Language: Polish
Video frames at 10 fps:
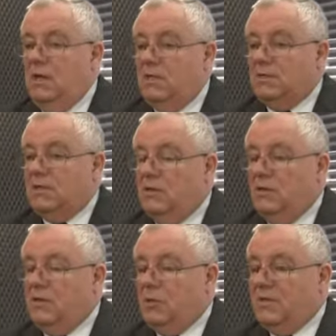z tego
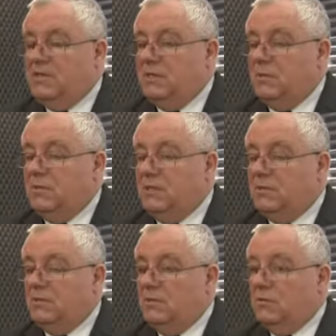1%
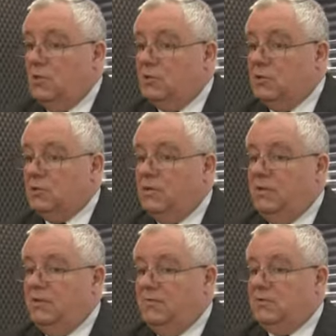dodatku od osób
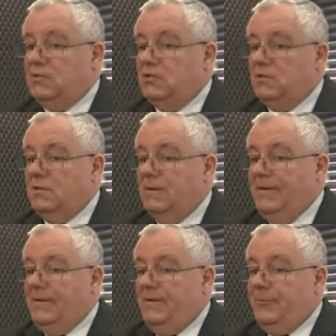fizycznych.
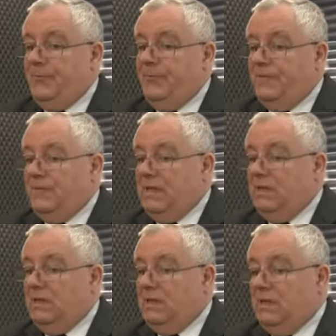Mm,
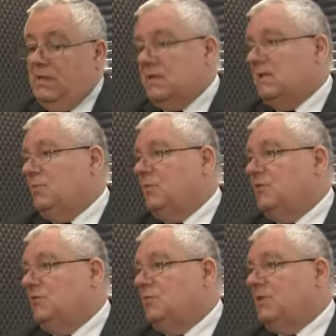a zatem
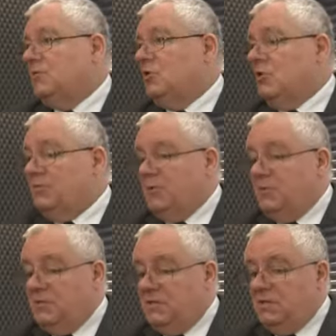podchodzimy także
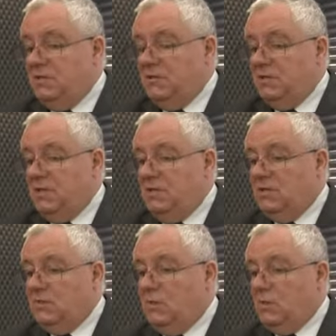optymistycznie do tej
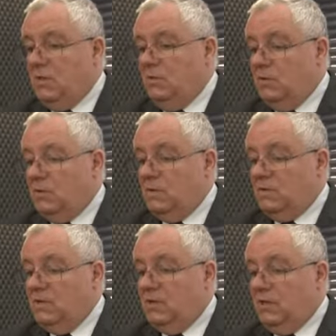zbiórki, bo to są
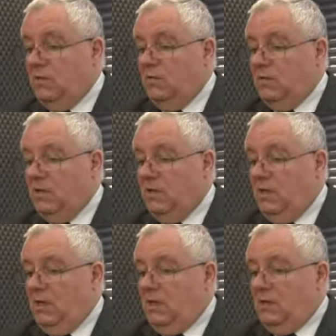trzy takie główne
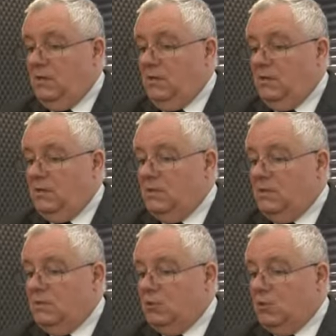
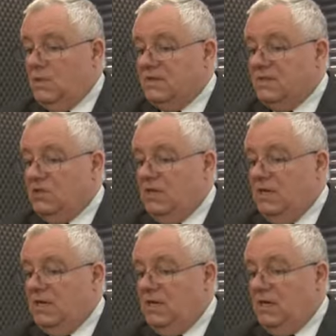e, źródła
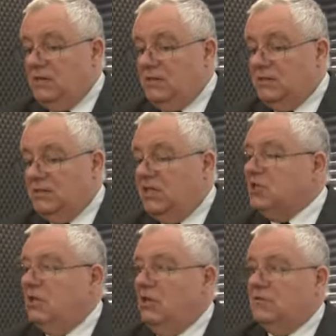zasilania
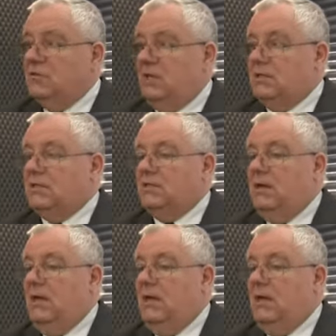zależne od nas,